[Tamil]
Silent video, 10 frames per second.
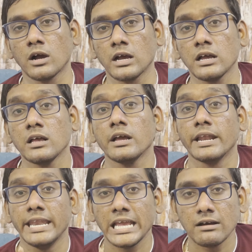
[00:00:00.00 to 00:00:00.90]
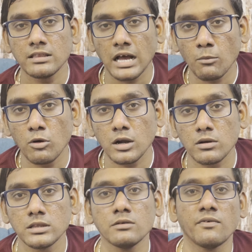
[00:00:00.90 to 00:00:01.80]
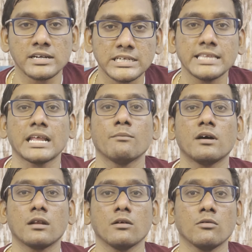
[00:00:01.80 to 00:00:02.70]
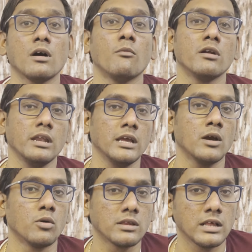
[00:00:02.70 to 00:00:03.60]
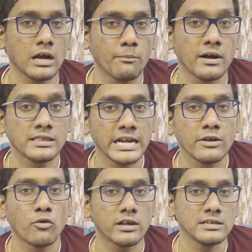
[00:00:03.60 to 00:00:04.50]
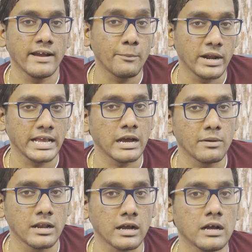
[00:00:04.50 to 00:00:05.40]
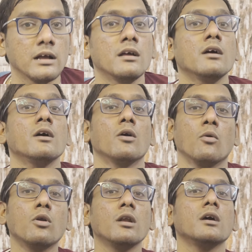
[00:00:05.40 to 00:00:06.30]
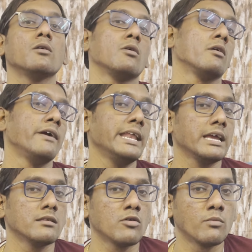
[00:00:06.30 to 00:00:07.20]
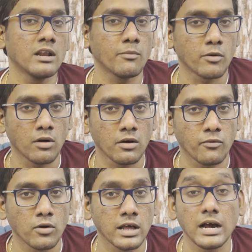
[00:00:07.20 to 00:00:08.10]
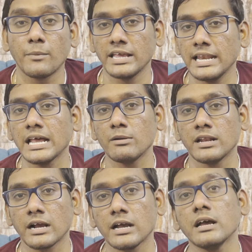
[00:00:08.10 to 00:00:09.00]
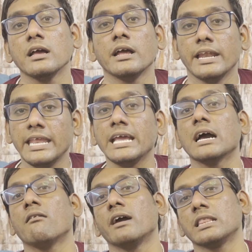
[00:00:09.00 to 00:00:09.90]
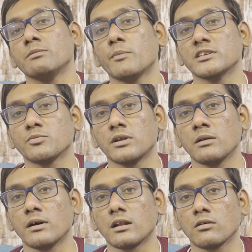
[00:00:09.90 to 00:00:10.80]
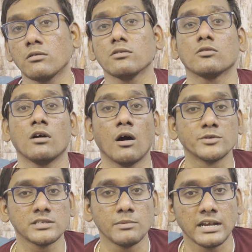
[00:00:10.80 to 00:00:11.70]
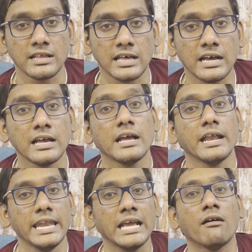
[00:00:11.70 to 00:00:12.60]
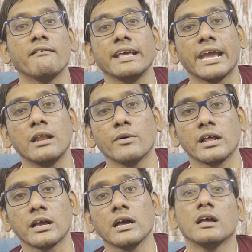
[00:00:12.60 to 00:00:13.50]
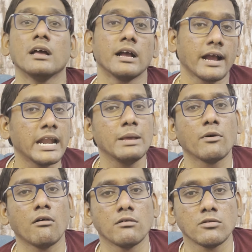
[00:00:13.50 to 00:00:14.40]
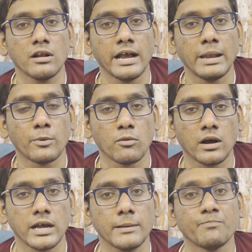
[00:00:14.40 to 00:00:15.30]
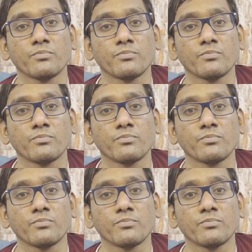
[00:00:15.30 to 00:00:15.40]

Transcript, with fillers: சொல்லுவாங்க நீங்கள் வந்து அமௌண்ட் வந்து ஃபஸ்ட்டே தர மாதிரி இருக்கும் அமௌண்ட் நீங்கள் கொடுத்ததுக்கு அப்புறமா த்ரீ டு ஃபோர் டேஸ் வெயிட் பண்ணிங்க அப்படின்னாக்கா ஒன்று உங்கள் வீட்டுக்கே வந்து ஹோம் டெலிவரி பண்ணுவாங்க ஃபோனை அப்படி இல்லை அப்படின்னாக்கா நீங்கள் அவங்க எடுத்து போய் பர்ச்சேஸ் பண்ணுற மாதிரி இருக்கும் ஸோ ஆப்ஷன்ஸ் அப்படின்றத நீங்கள் அவங்ககிட்ட கேட்டு பாருங்கள் கண்டிப்பாக அவங்க வந்து உங்களுக்கு கைட் பண்ணுவாங்க